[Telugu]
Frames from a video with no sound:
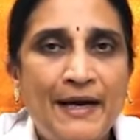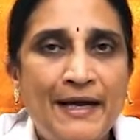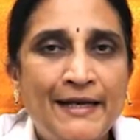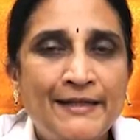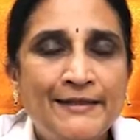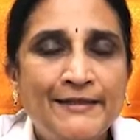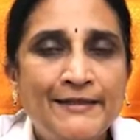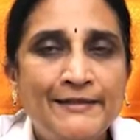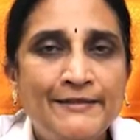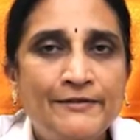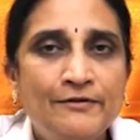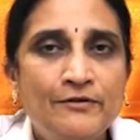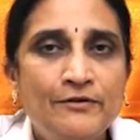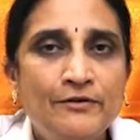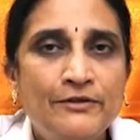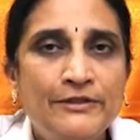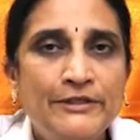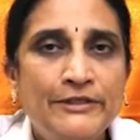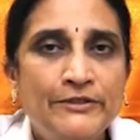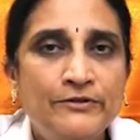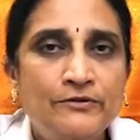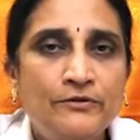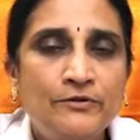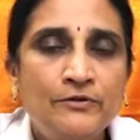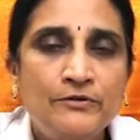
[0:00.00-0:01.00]
భారతదేశంలో
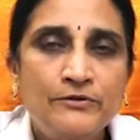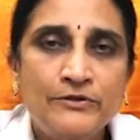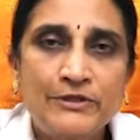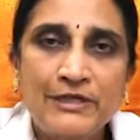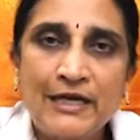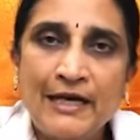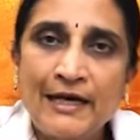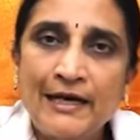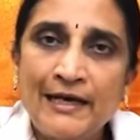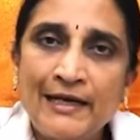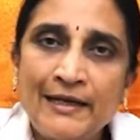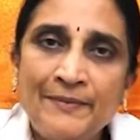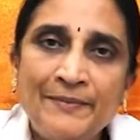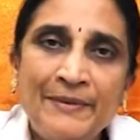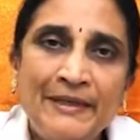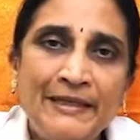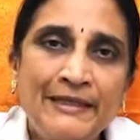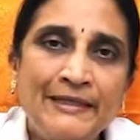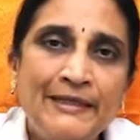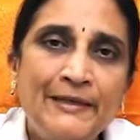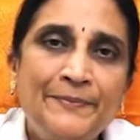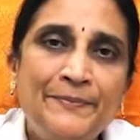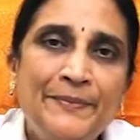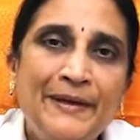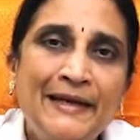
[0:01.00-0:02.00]
తీసుకుందాం
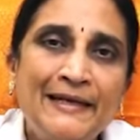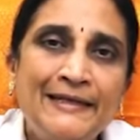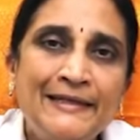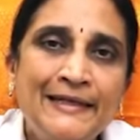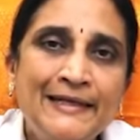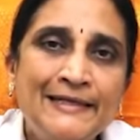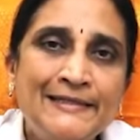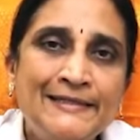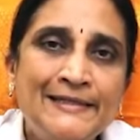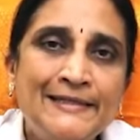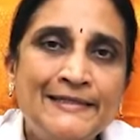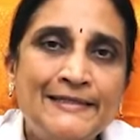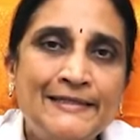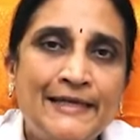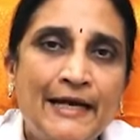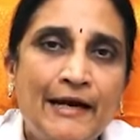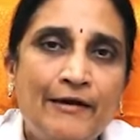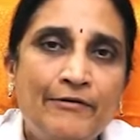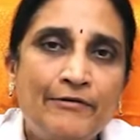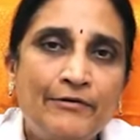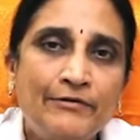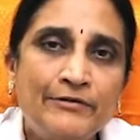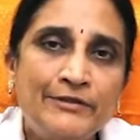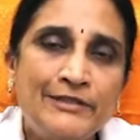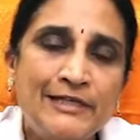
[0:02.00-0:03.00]
చాలామందికి ప్రెగ్నెన్సీస్
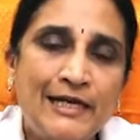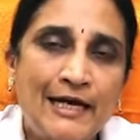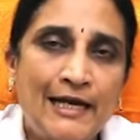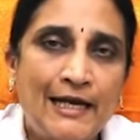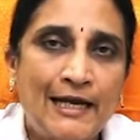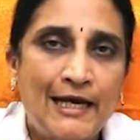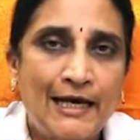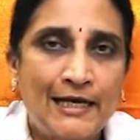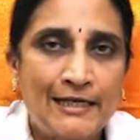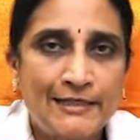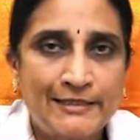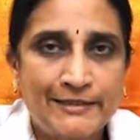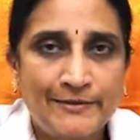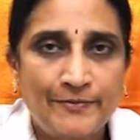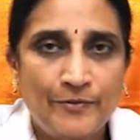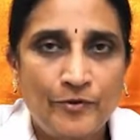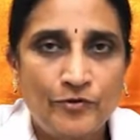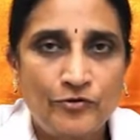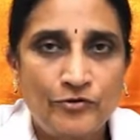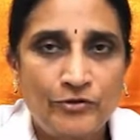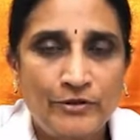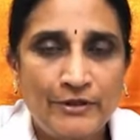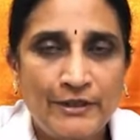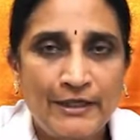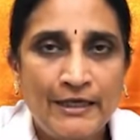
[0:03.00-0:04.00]
రావడం చాలా ఆలస్యం
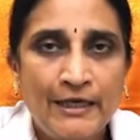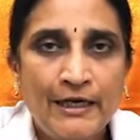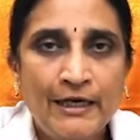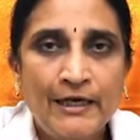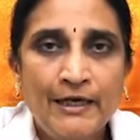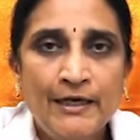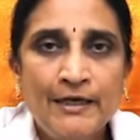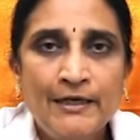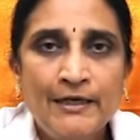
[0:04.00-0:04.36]
అవుతుంది